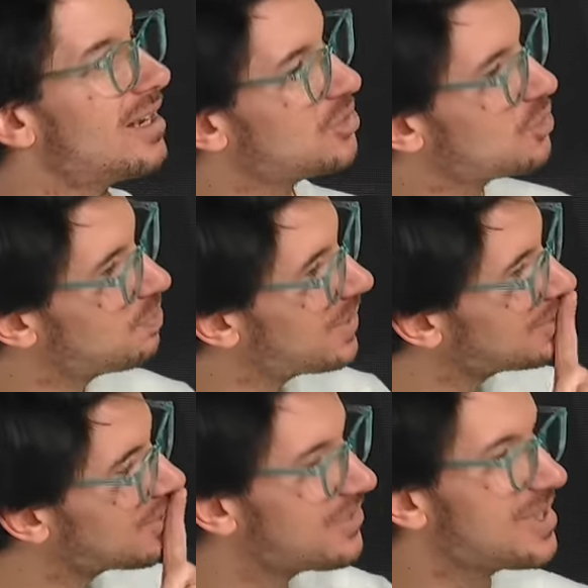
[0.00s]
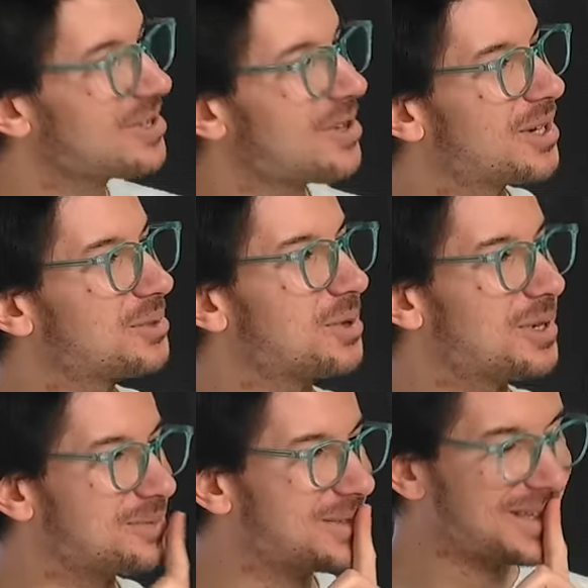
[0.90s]
ah, je suis euh, pas tout à fait d'accord ah avec toi.
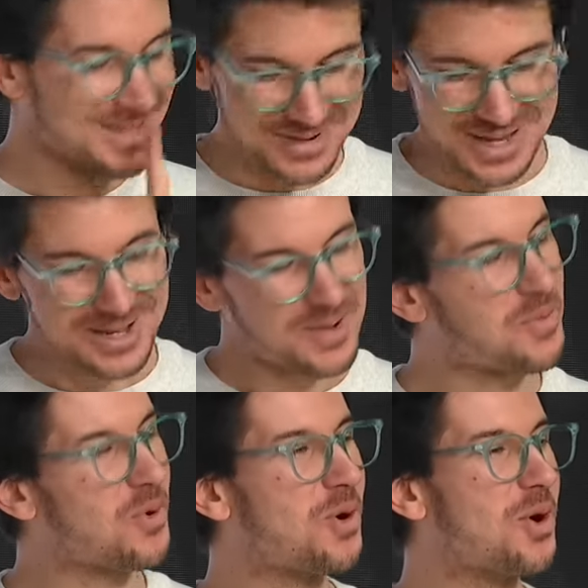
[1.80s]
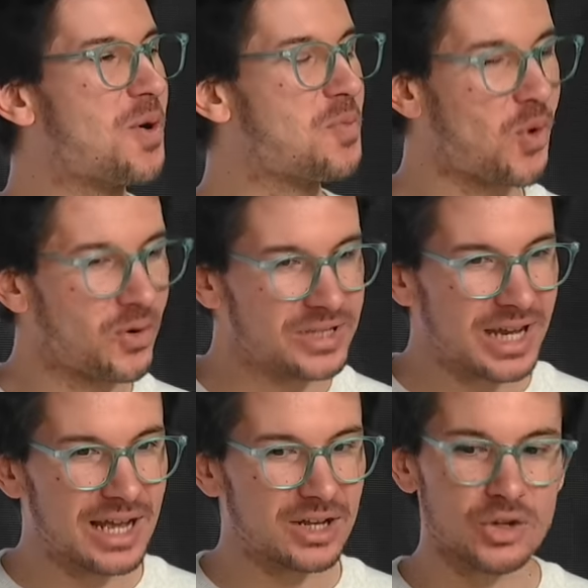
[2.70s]
Vas-y, vas-y, vas-y. Euh, pour
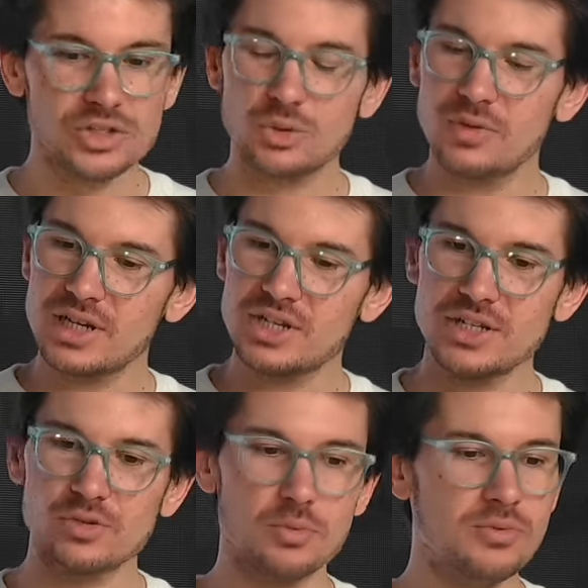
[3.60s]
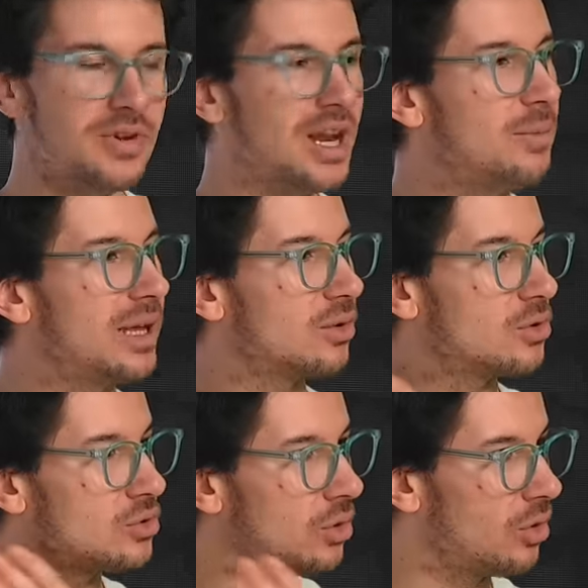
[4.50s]
revenir à la corde, j'ai trouvé que la GS on pouvait la mettre
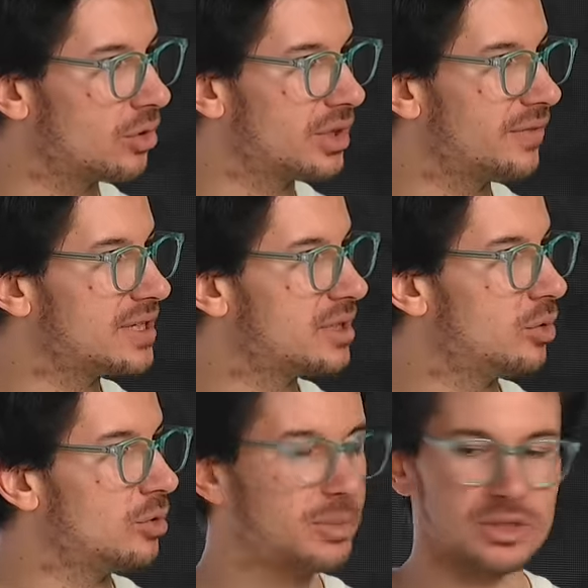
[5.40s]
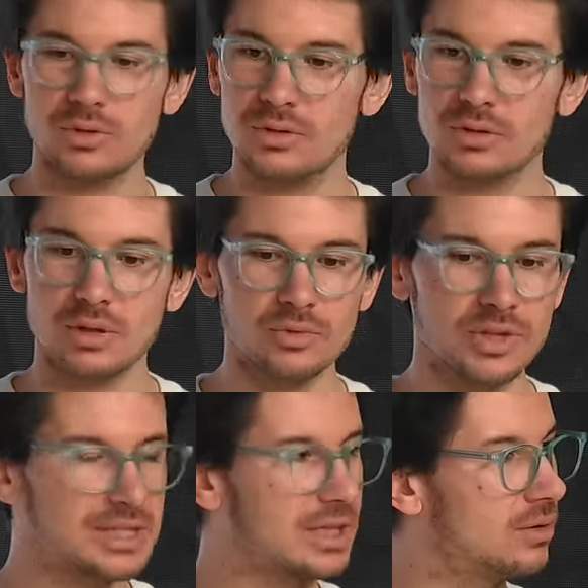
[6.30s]
sur l'angle très facilement parce que comme on a cette